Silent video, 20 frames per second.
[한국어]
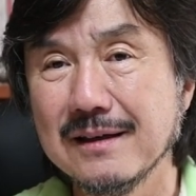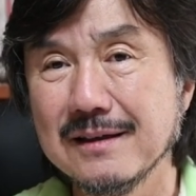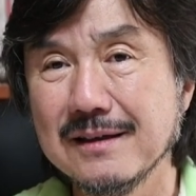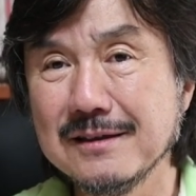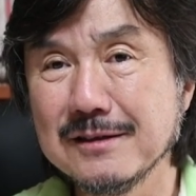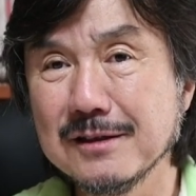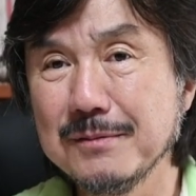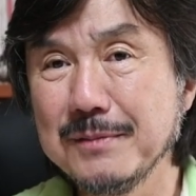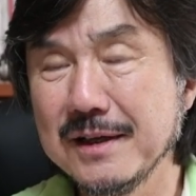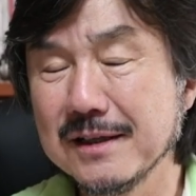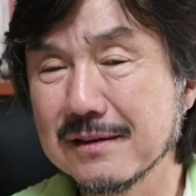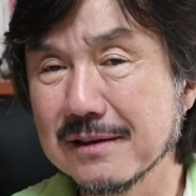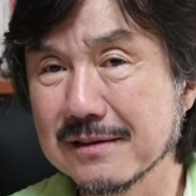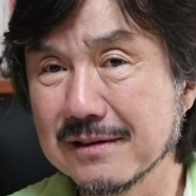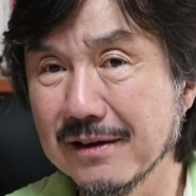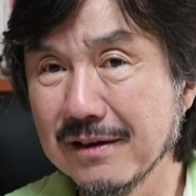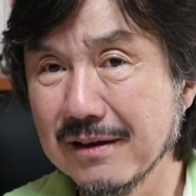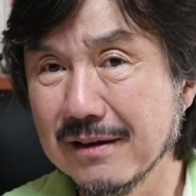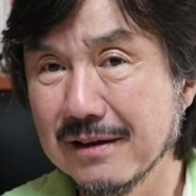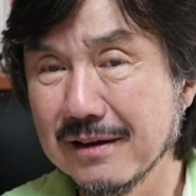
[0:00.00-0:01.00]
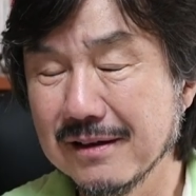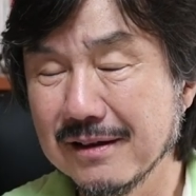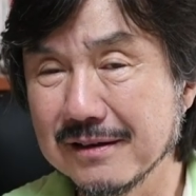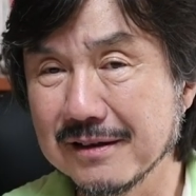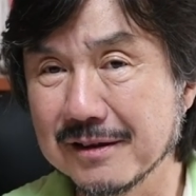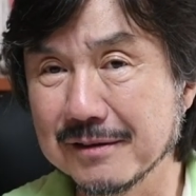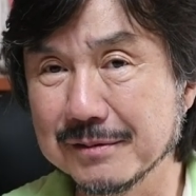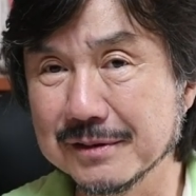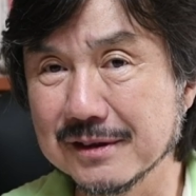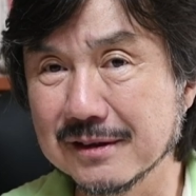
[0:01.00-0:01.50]
이 점에 있어서
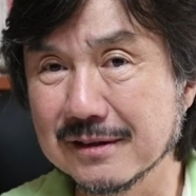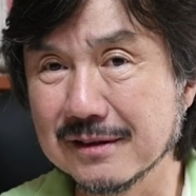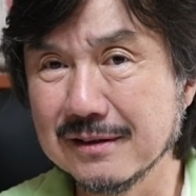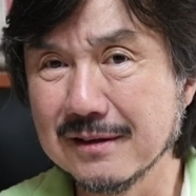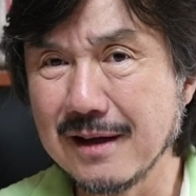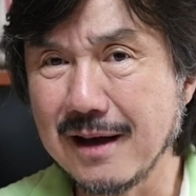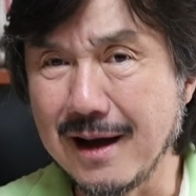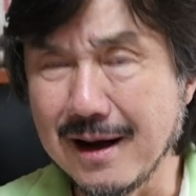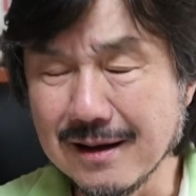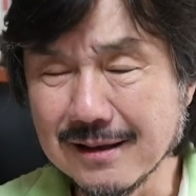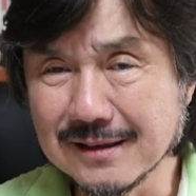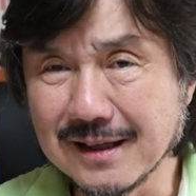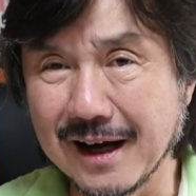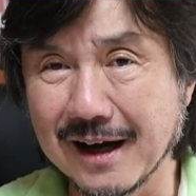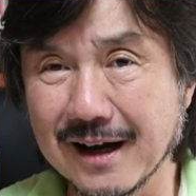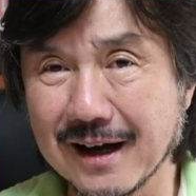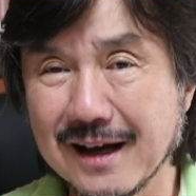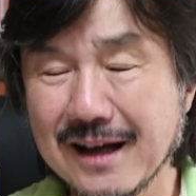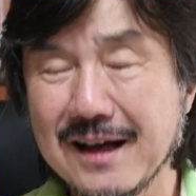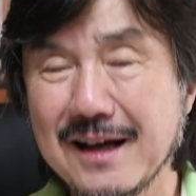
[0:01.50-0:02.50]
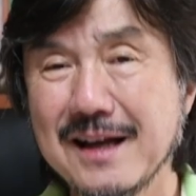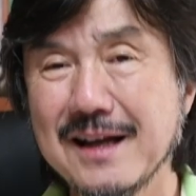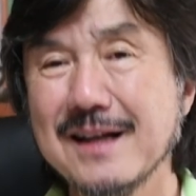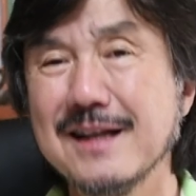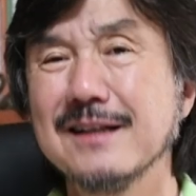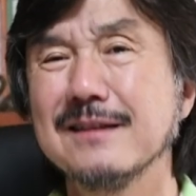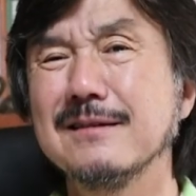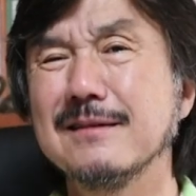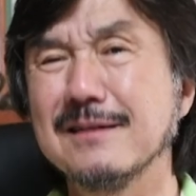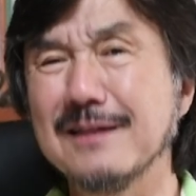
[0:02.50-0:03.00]
여러분들은 항상
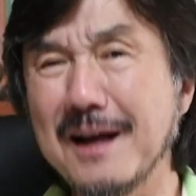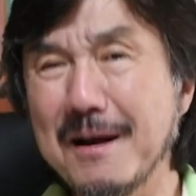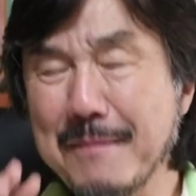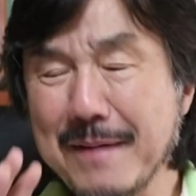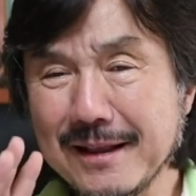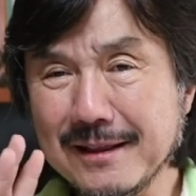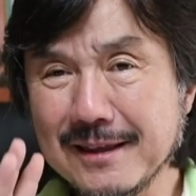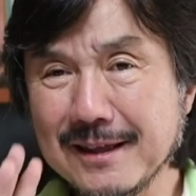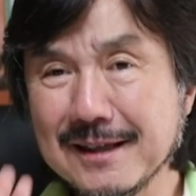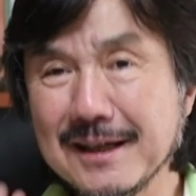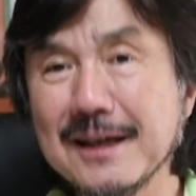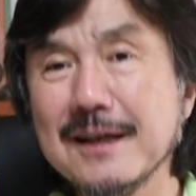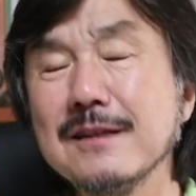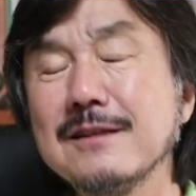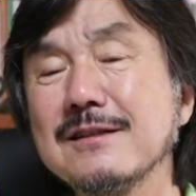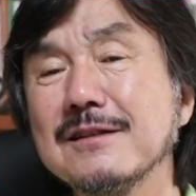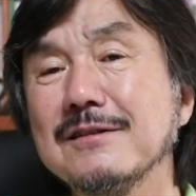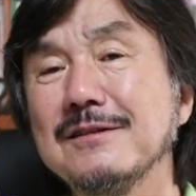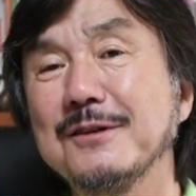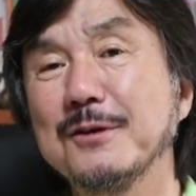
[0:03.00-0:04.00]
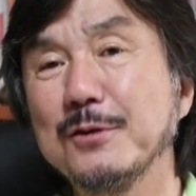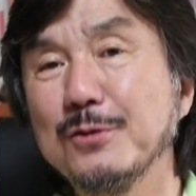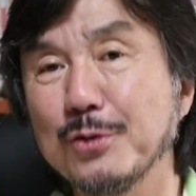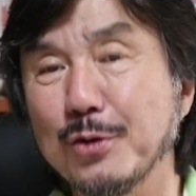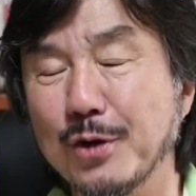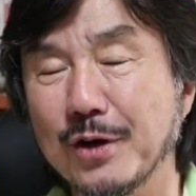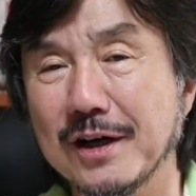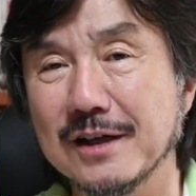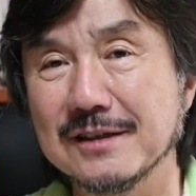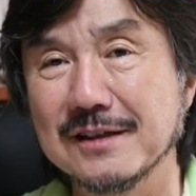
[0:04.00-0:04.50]
드라마틱하게 찍으려고
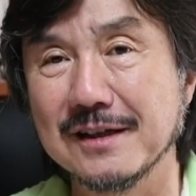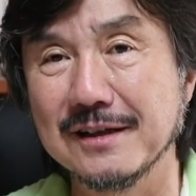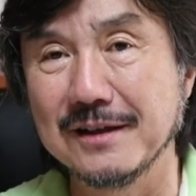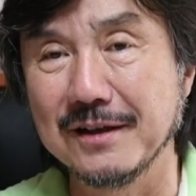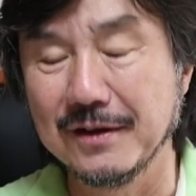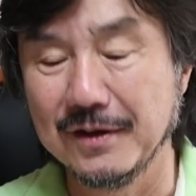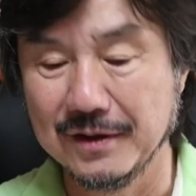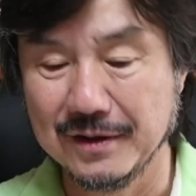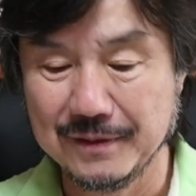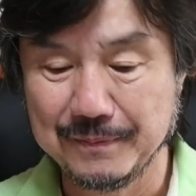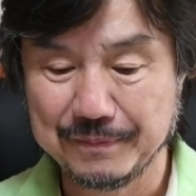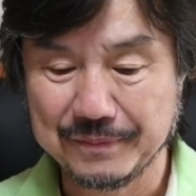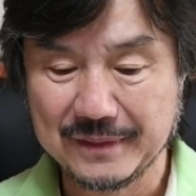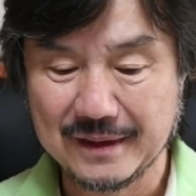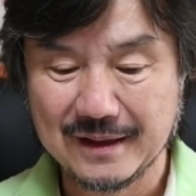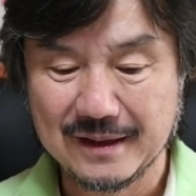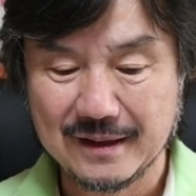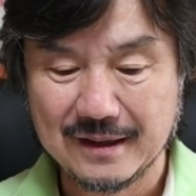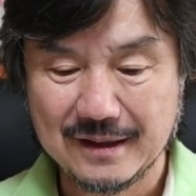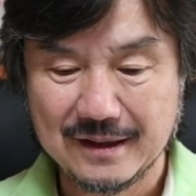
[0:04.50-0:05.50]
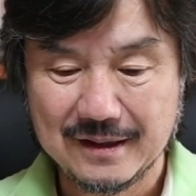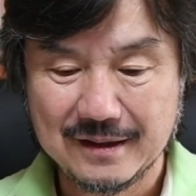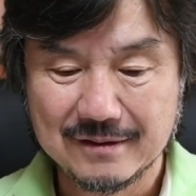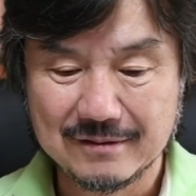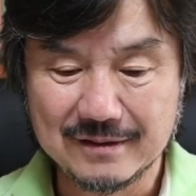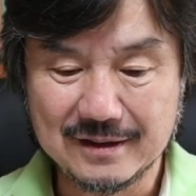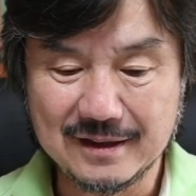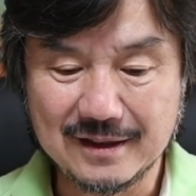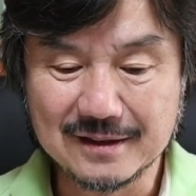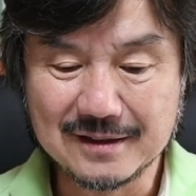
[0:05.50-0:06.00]
노력하셔야 돼요.
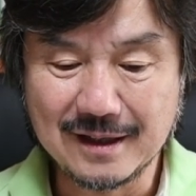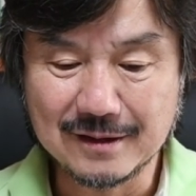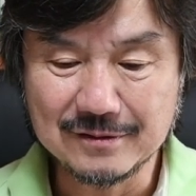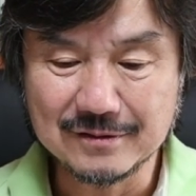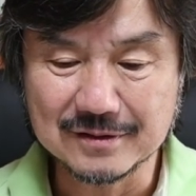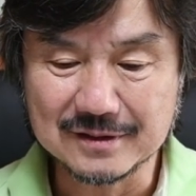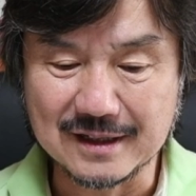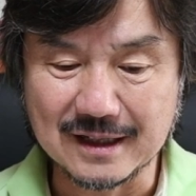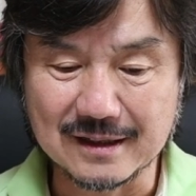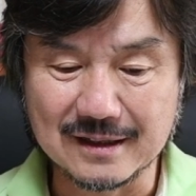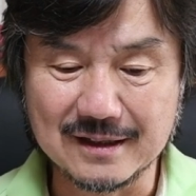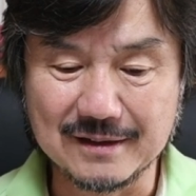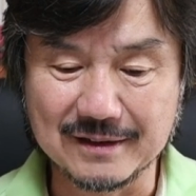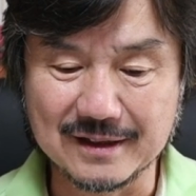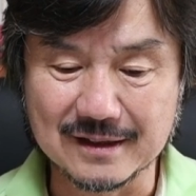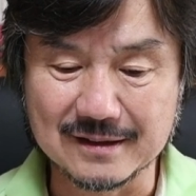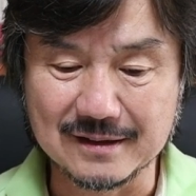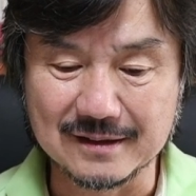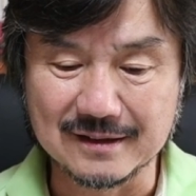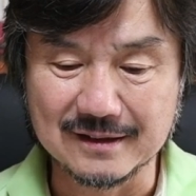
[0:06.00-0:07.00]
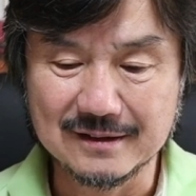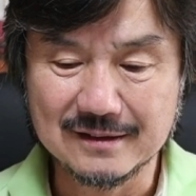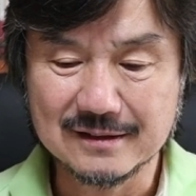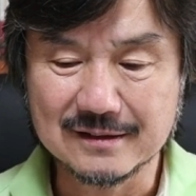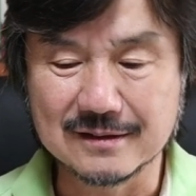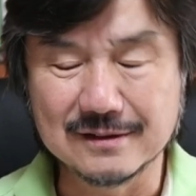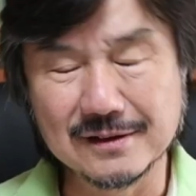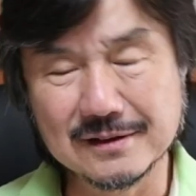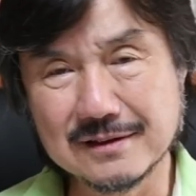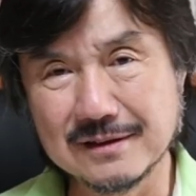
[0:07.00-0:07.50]
우리 이상국 작가님께서는
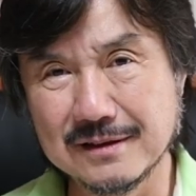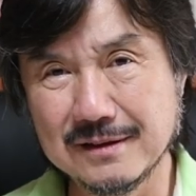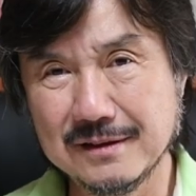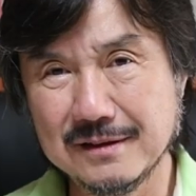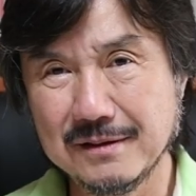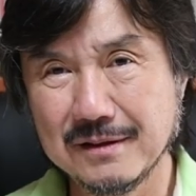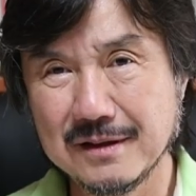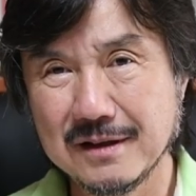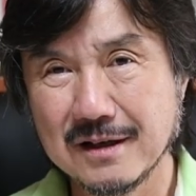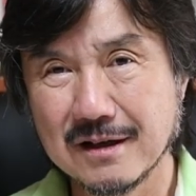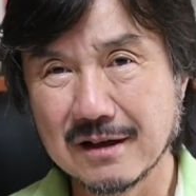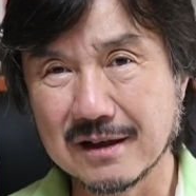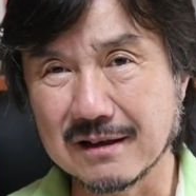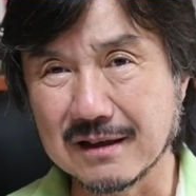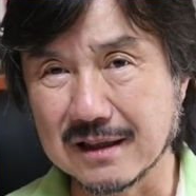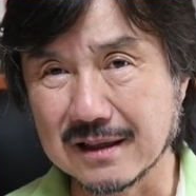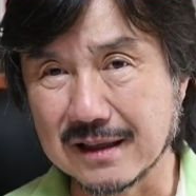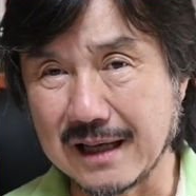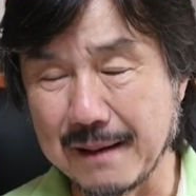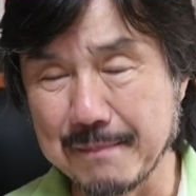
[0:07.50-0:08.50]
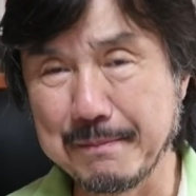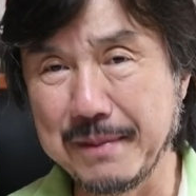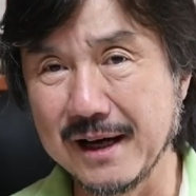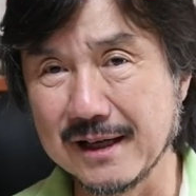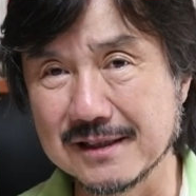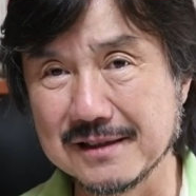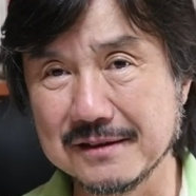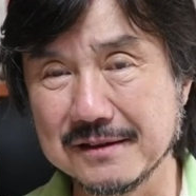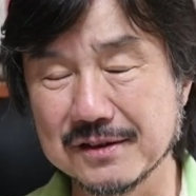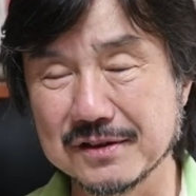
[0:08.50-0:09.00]
그것을
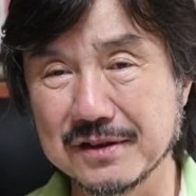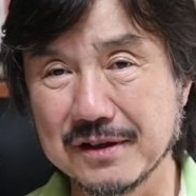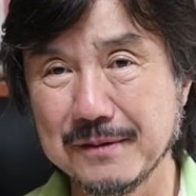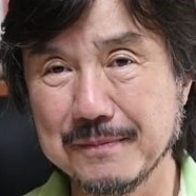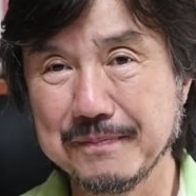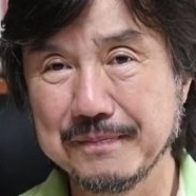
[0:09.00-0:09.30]
간파하신 거죠.